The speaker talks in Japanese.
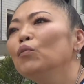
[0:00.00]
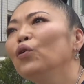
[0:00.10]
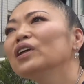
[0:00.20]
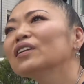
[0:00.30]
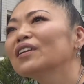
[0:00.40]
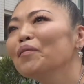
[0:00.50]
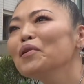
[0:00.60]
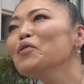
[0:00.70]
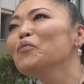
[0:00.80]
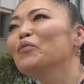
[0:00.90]
もう痛
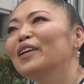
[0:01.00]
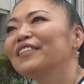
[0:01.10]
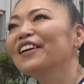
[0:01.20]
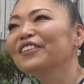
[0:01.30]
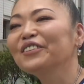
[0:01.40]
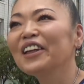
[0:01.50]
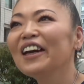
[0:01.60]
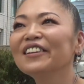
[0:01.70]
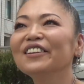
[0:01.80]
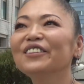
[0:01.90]
みも全く
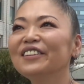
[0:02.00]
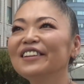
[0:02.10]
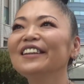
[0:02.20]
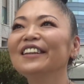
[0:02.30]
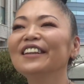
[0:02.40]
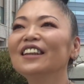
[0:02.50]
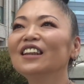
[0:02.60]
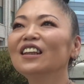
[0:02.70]
ないですし